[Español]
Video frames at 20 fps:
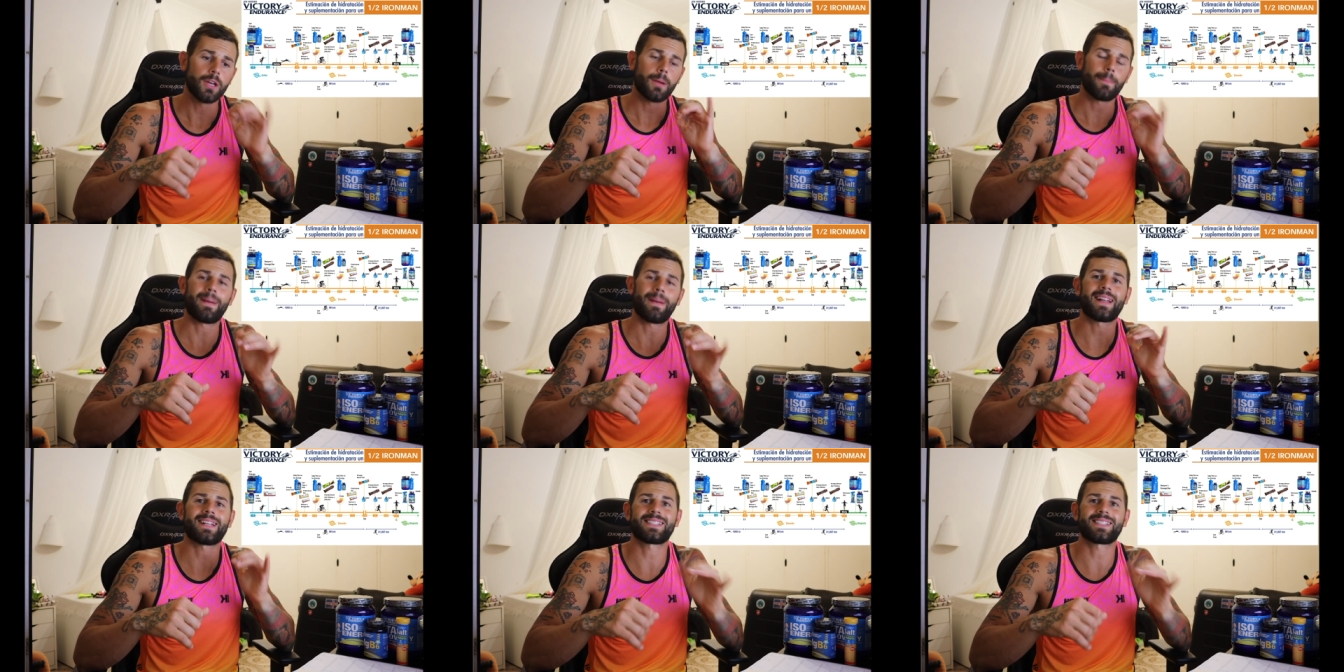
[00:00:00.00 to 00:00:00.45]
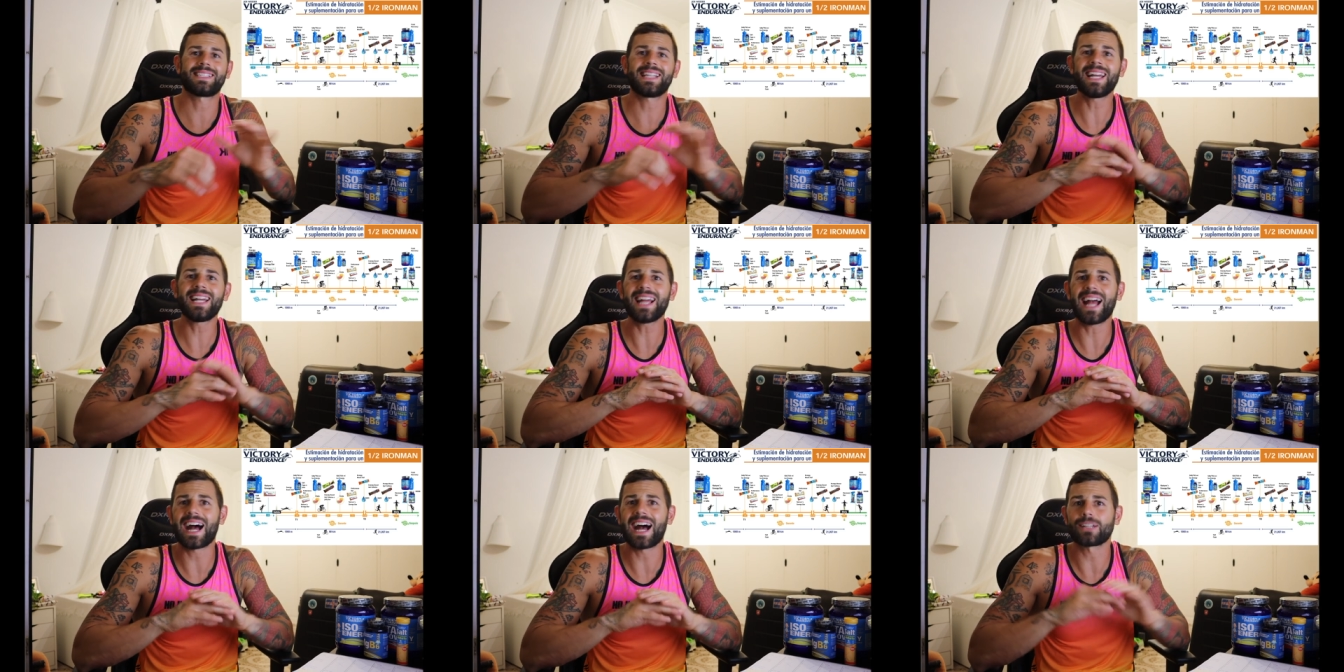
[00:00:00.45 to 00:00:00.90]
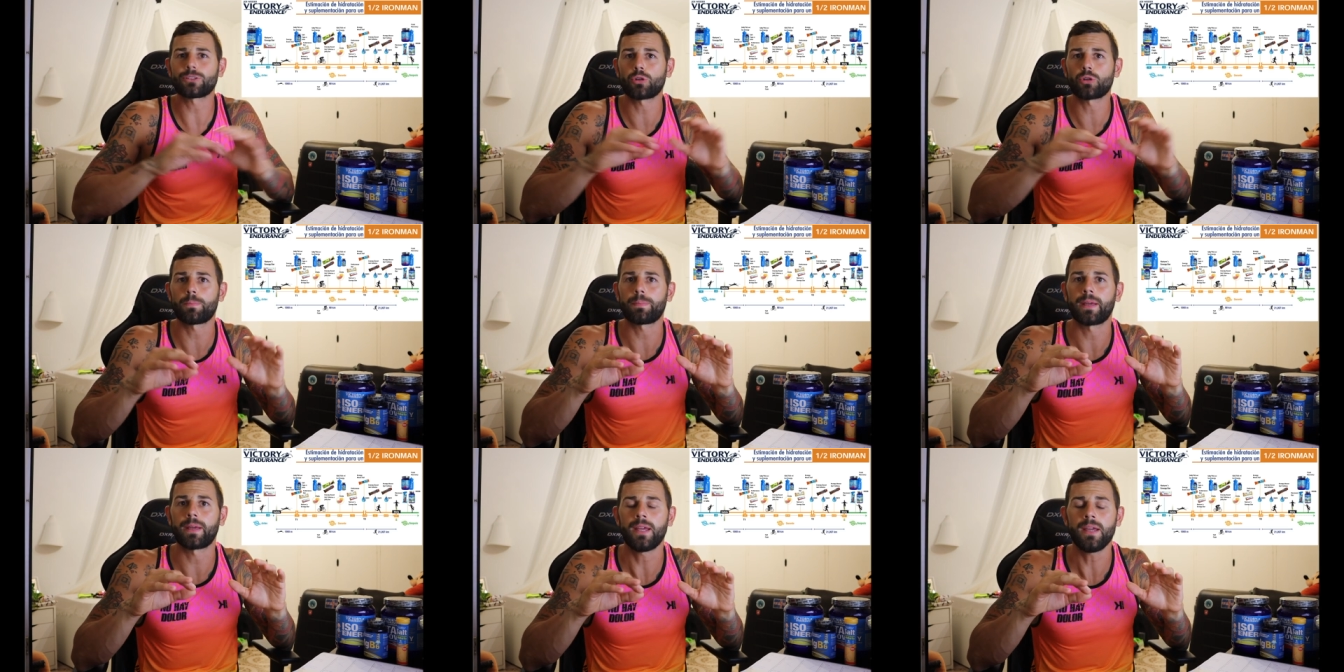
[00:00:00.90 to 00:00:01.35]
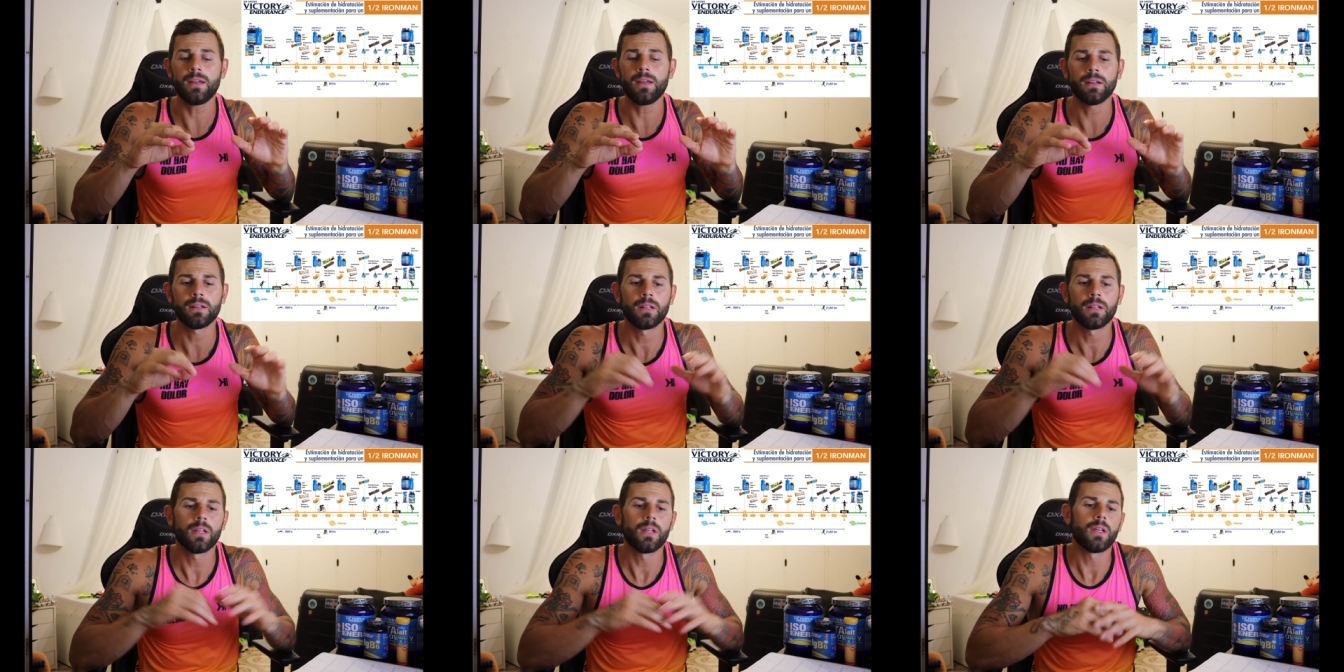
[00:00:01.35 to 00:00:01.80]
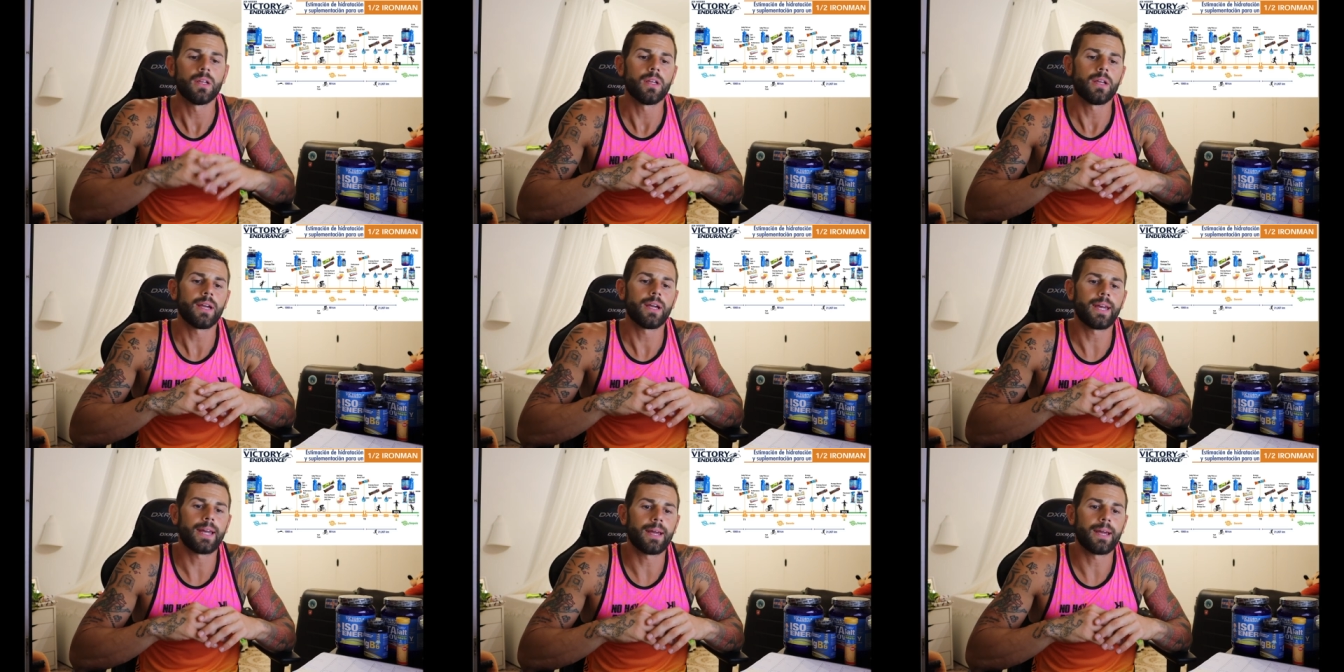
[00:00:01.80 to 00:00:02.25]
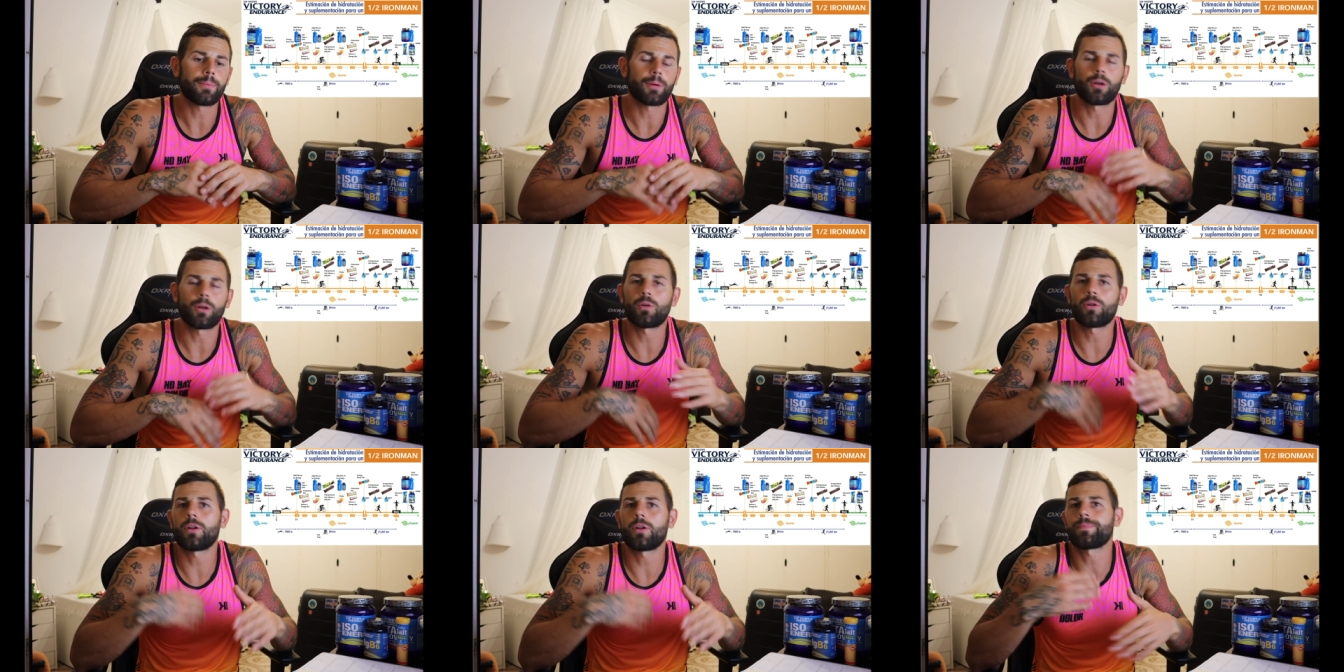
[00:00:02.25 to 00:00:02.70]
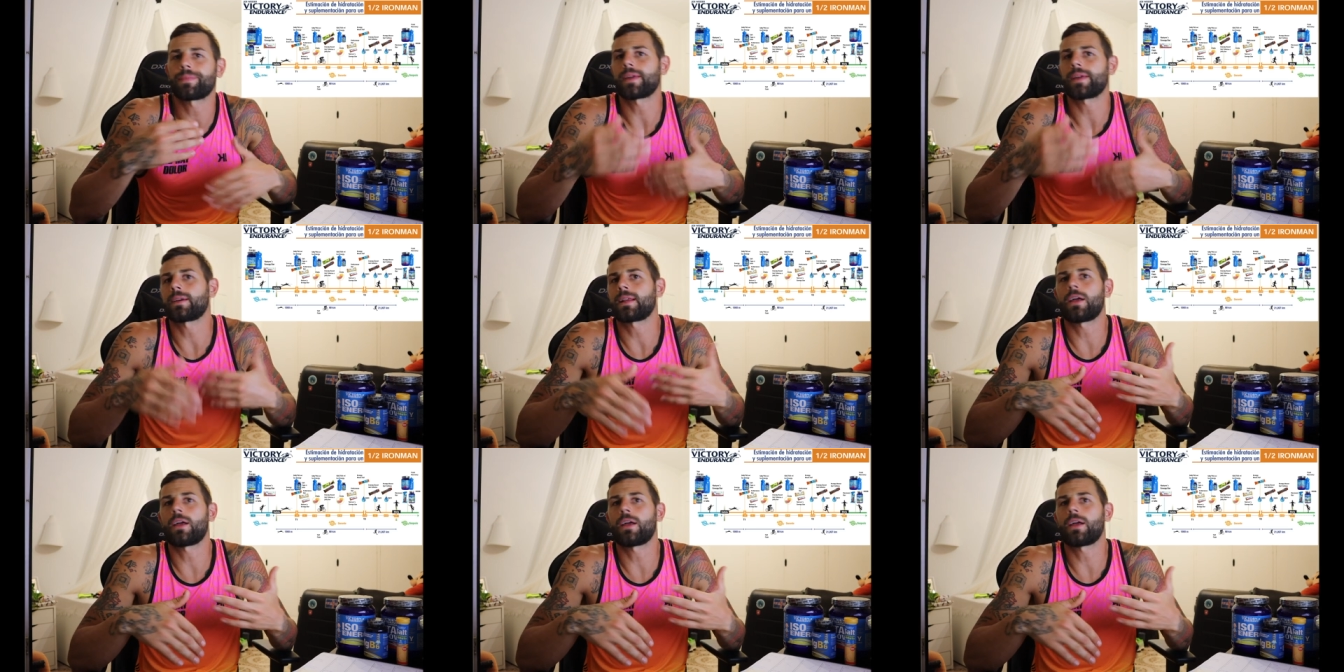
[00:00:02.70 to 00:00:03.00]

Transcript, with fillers: para estar a tope, ¿eh? Eh, porque luego,